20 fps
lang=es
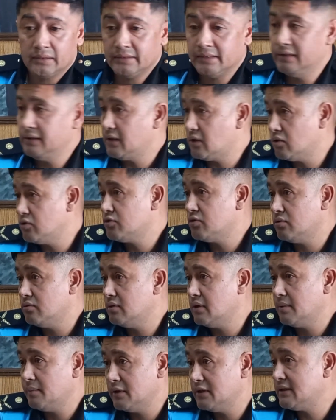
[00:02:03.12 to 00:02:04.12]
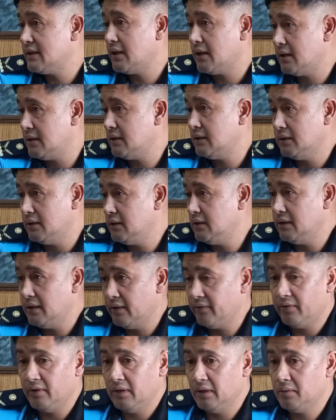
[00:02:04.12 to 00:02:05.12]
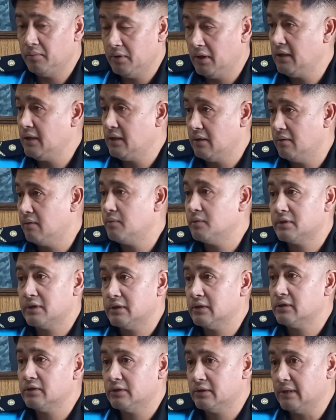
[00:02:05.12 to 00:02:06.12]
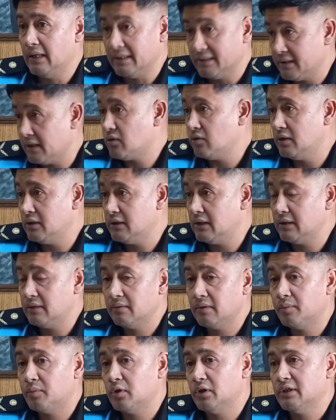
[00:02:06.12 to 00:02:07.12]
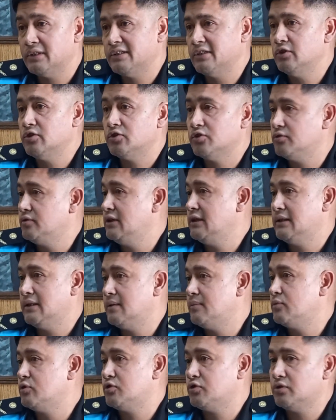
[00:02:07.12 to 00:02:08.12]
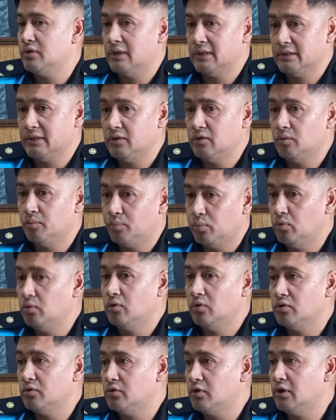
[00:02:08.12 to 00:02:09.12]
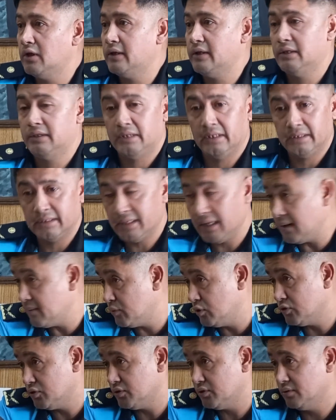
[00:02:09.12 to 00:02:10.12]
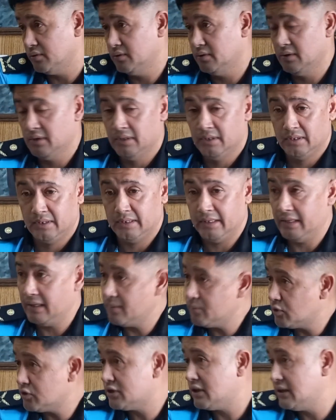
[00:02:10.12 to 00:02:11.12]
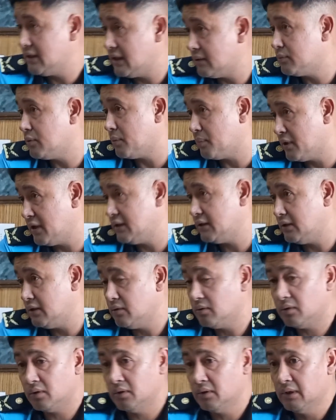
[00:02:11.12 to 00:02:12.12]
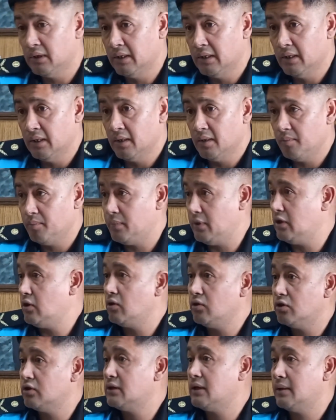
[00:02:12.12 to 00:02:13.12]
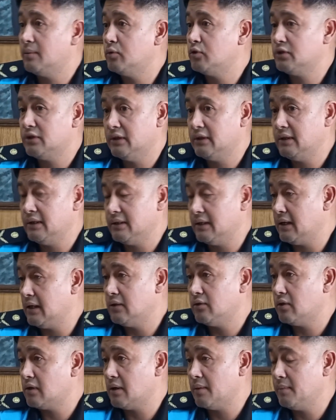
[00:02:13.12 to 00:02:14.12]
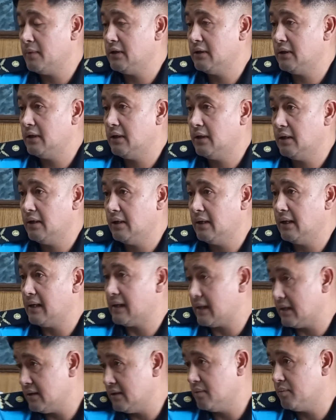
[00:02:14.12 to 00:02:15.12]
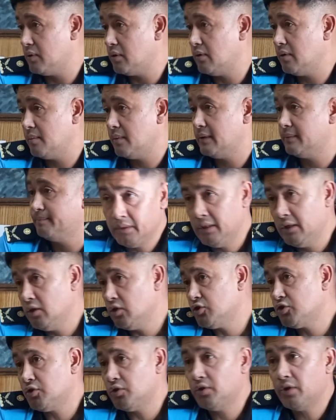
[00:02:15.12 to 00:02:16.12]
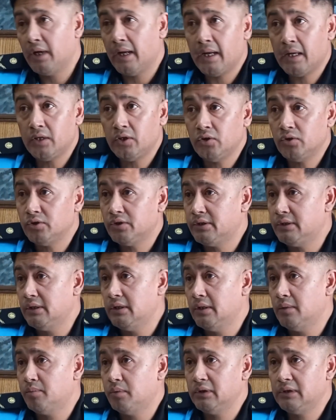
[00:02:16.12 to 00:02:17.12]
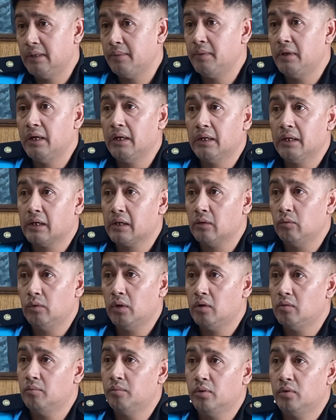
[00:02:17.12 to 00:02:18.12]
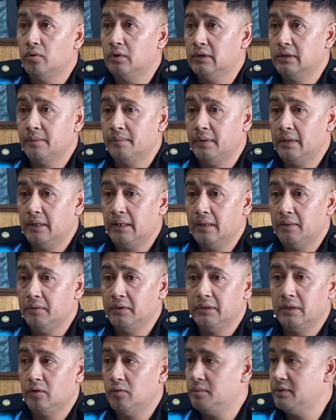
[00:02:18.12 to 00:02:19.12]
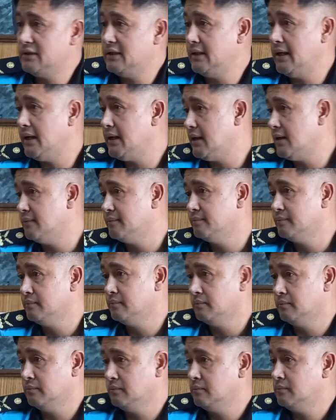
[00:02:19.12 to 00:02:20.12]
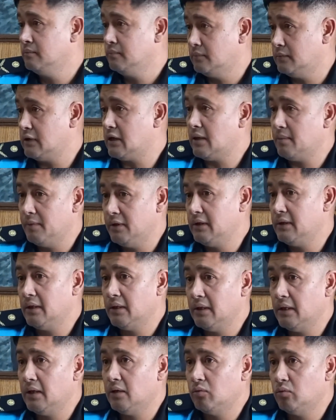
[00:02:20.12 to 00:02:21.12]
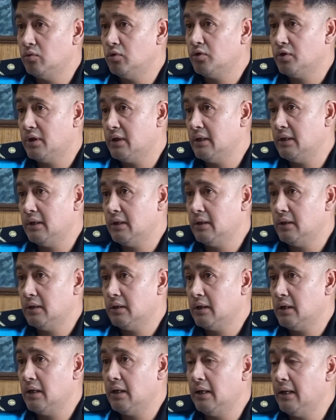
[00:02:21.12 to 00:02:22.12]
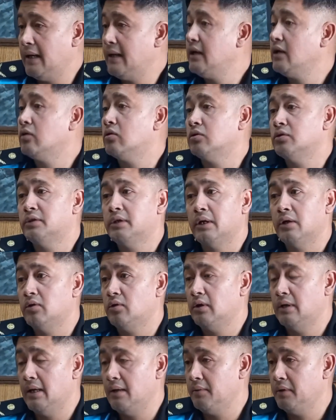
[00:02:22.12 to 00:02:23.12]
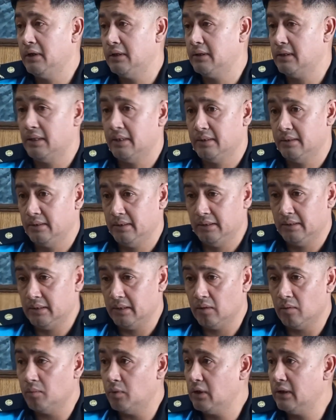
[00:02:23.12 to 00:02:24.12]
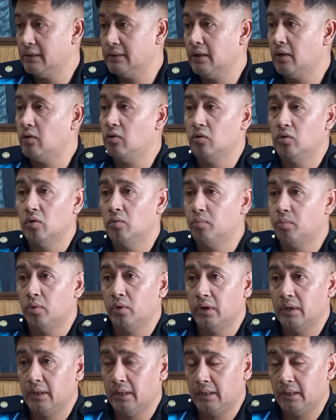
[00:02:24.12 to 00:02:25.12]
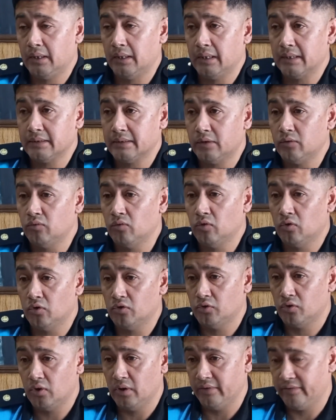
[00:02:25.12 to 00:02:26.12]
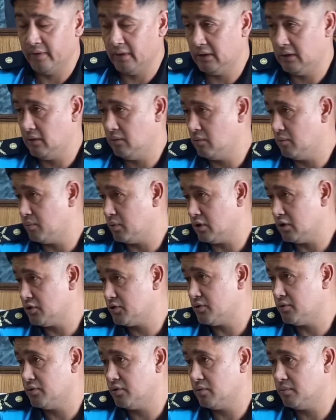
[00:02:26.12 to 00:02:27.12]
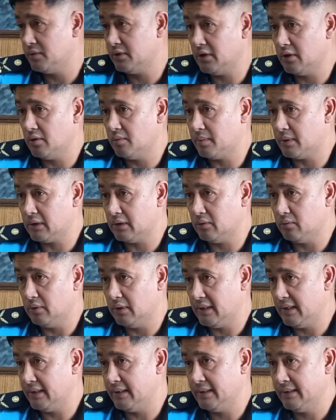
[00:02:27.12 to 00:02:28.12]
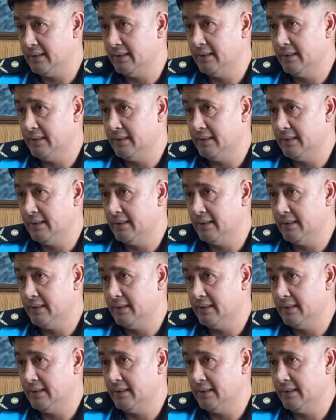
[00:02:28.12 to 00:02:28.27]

sentarnos en una mesa y, definir bien qué vamos a hacer con este tema, porque si no estamos haciendo puro controles, detectamos, tenemos el dato objetivo, pero no estamos atacando realmente la raíz del problema. Los horarios y después también hay que regular un poco el tema de la venta domiciliaria. Realmente hay algunos que, le han encontrado la beta, este, como el Estado no puede hacer un control efectivo porque son domicilios particulares,